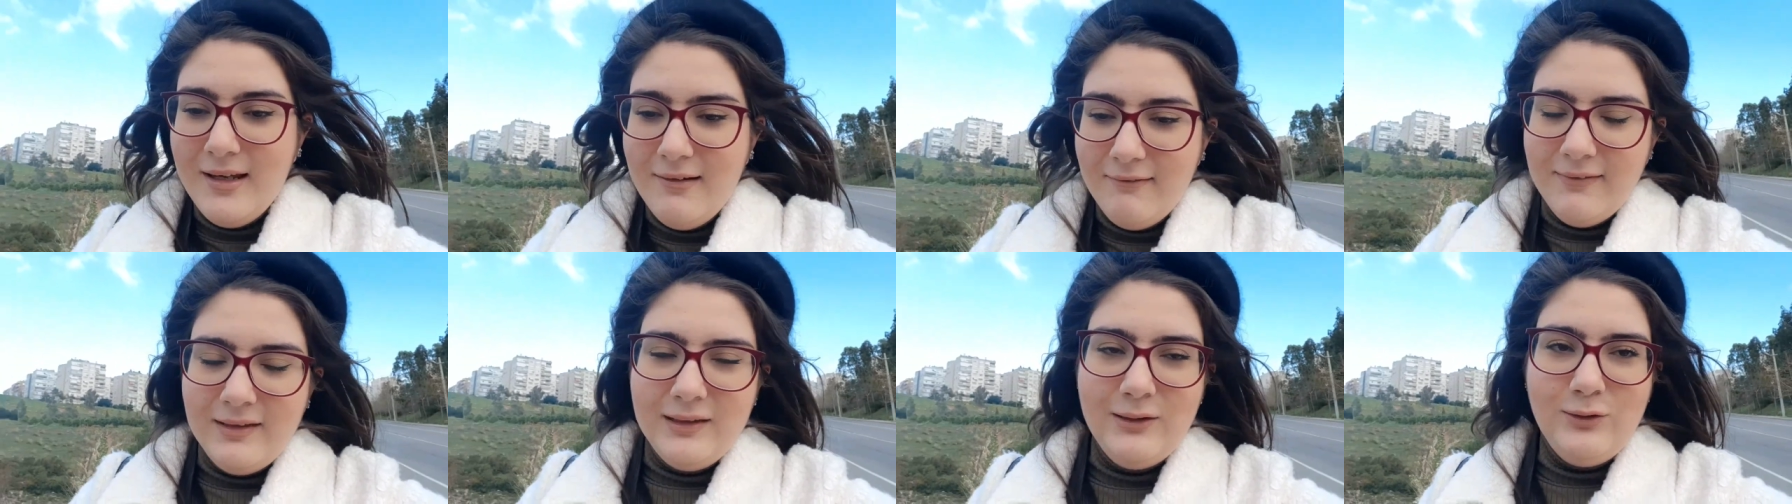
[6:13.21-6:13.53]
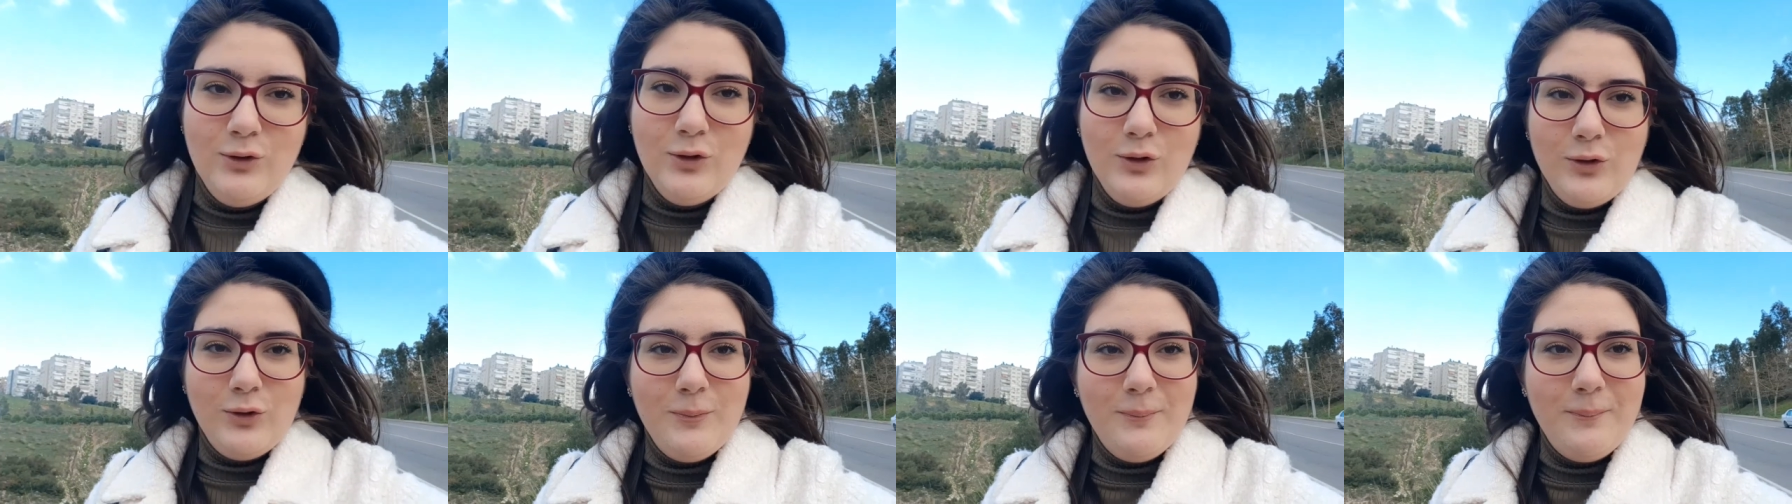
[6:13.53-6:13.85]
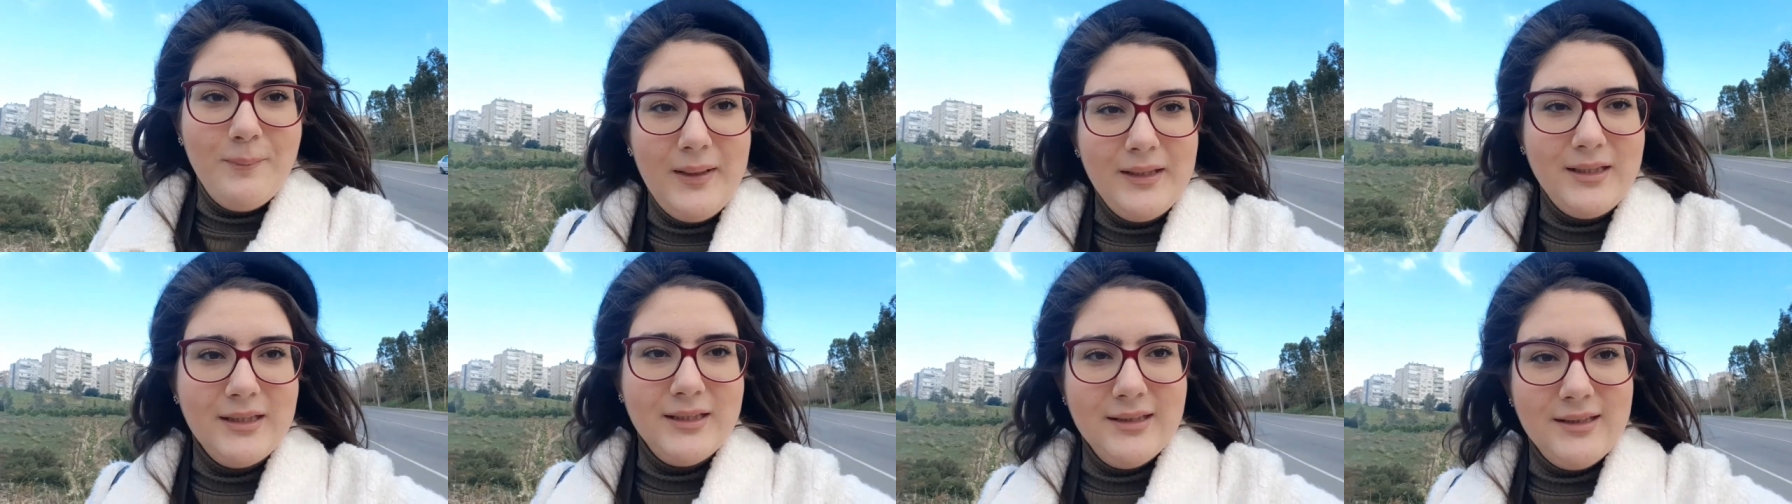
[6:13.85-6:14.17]
Videonun
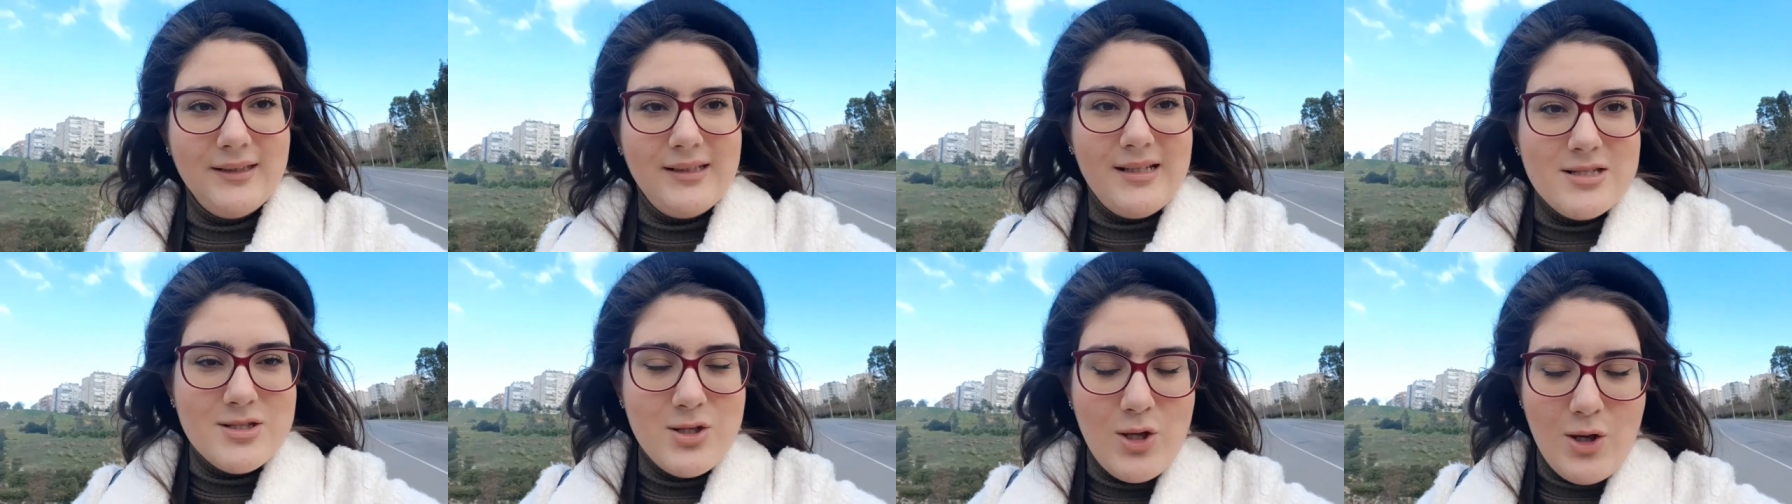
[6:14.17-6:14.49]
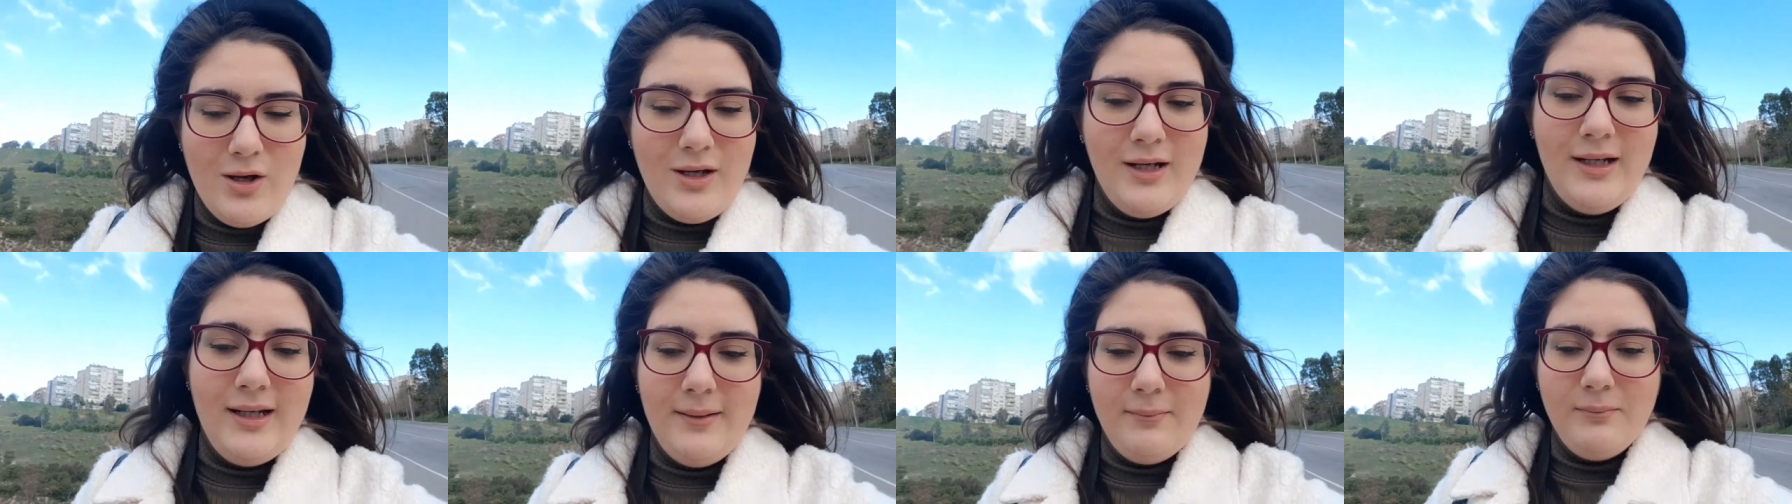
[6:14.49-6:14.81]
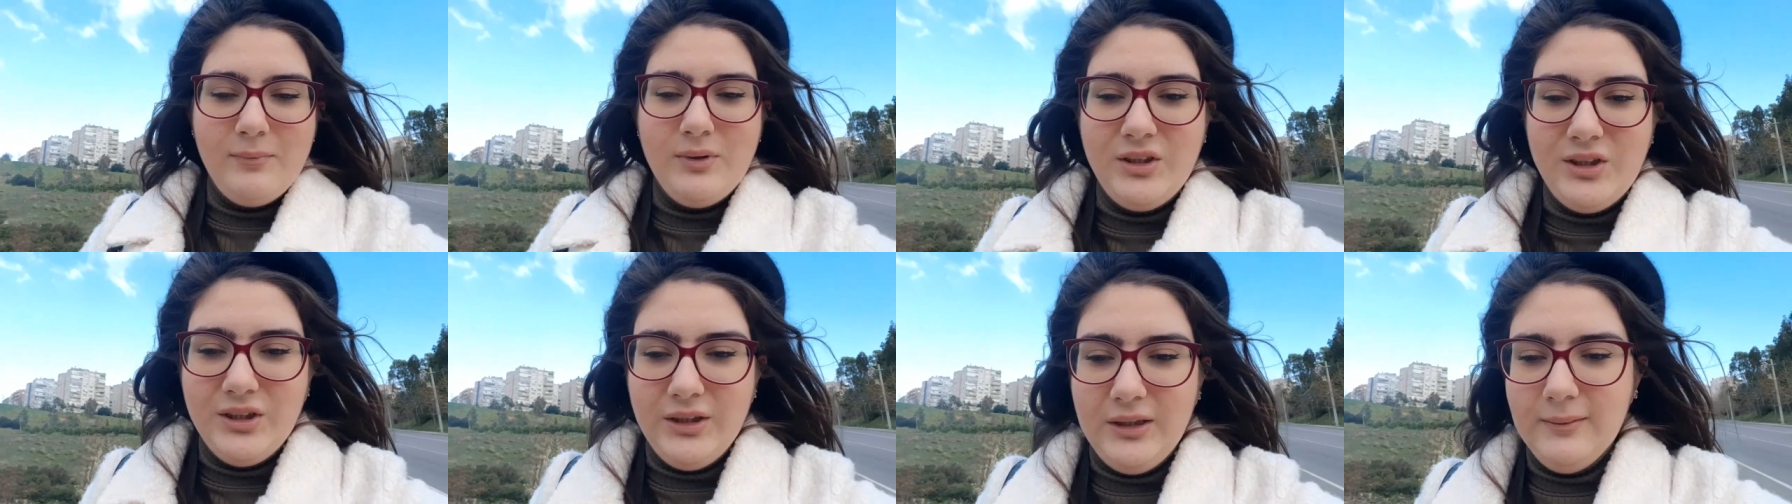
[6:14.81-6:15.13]
başında
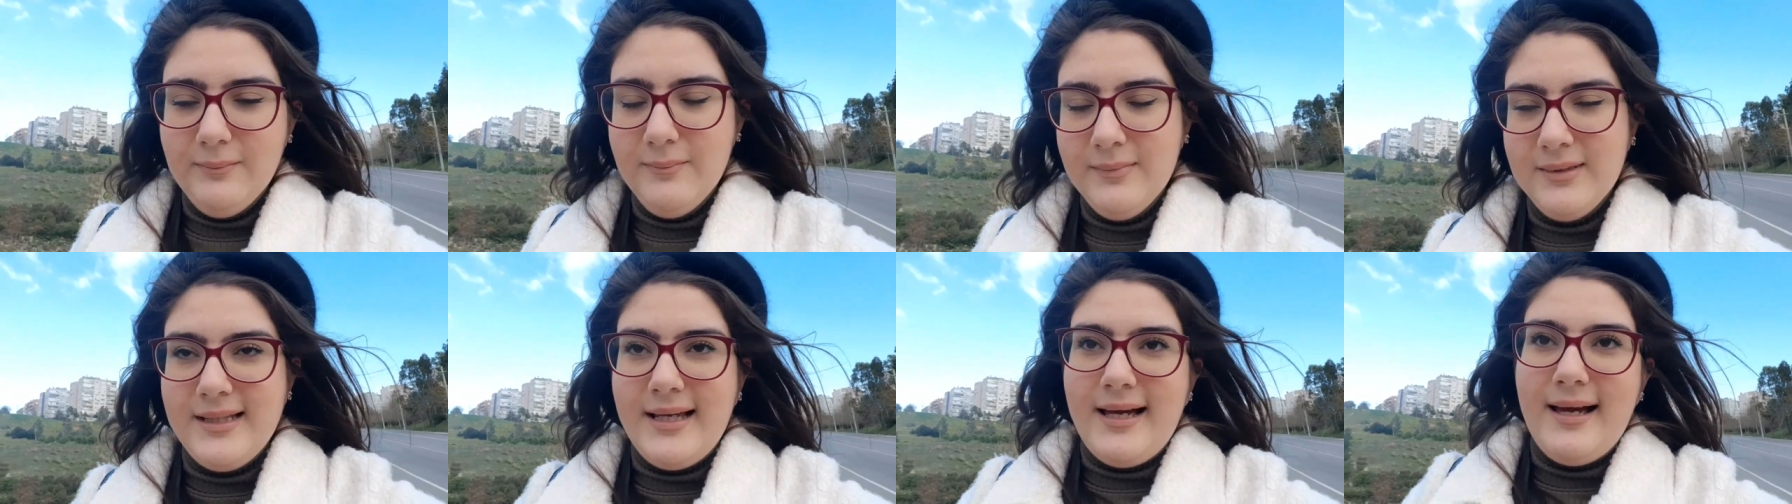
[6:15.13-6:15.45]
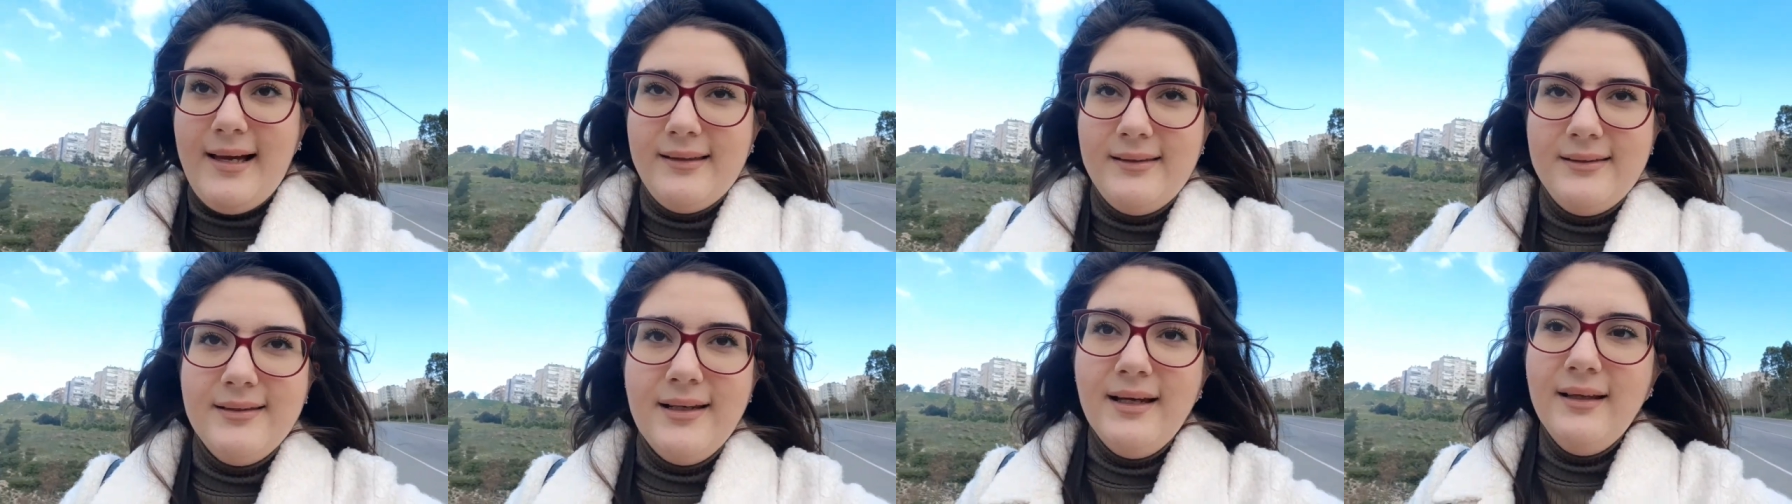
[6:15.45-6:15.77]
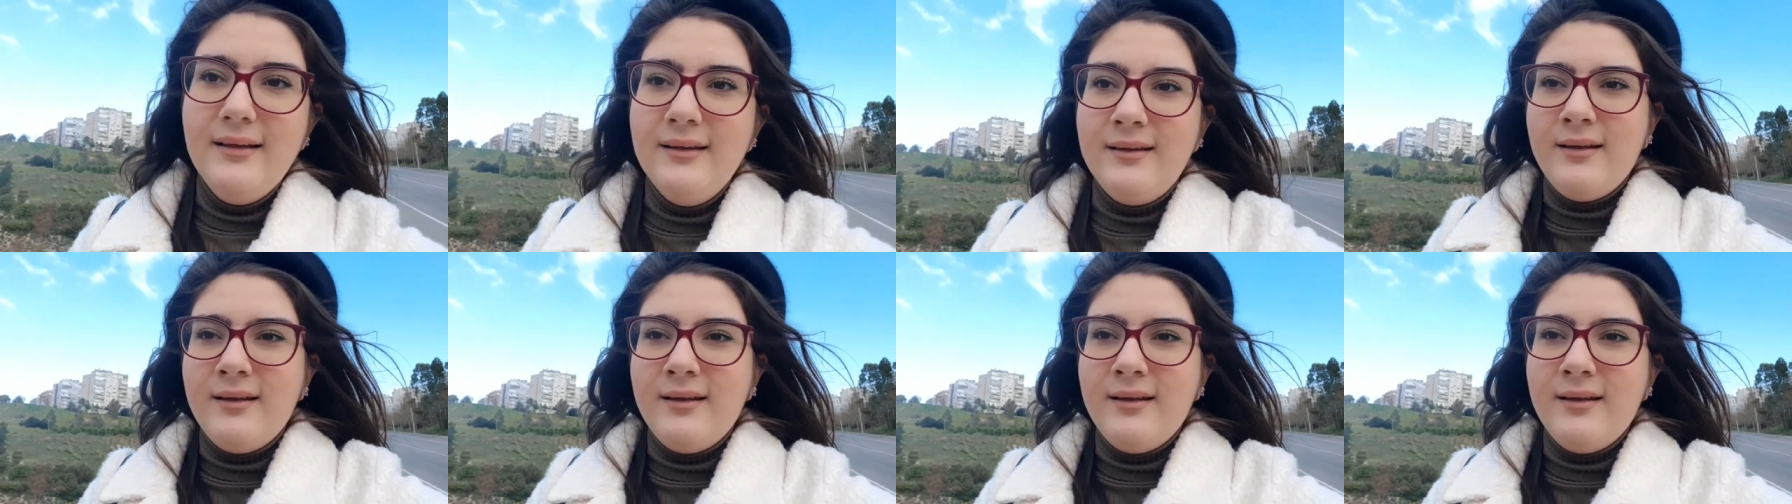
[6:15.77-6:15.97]
söylemiştim zaten.